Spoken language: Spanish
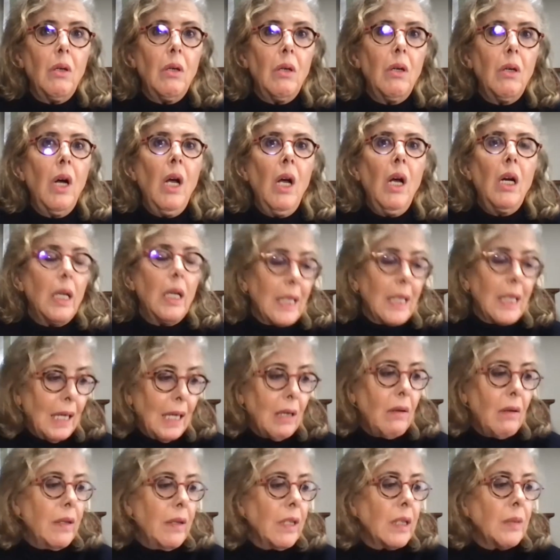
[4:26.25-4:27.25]
dices Proust
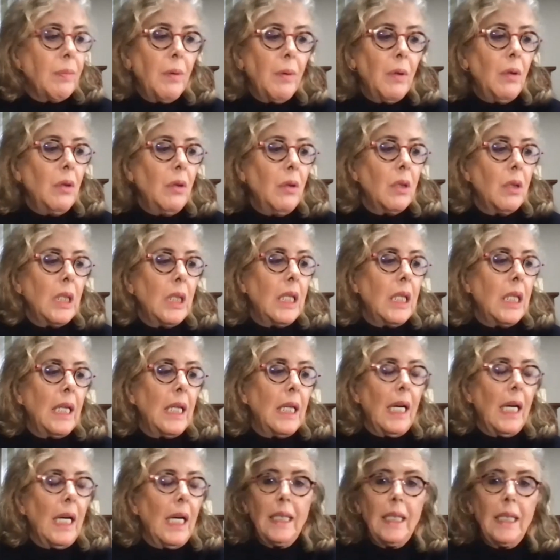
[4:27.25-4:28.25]
y ya la gente sale
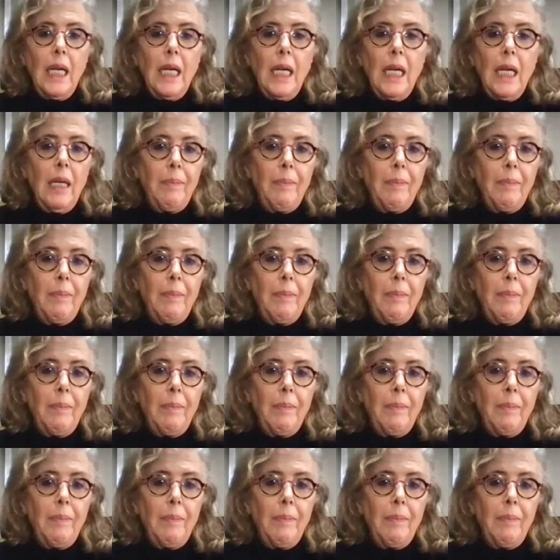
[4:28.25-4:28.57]
pitando,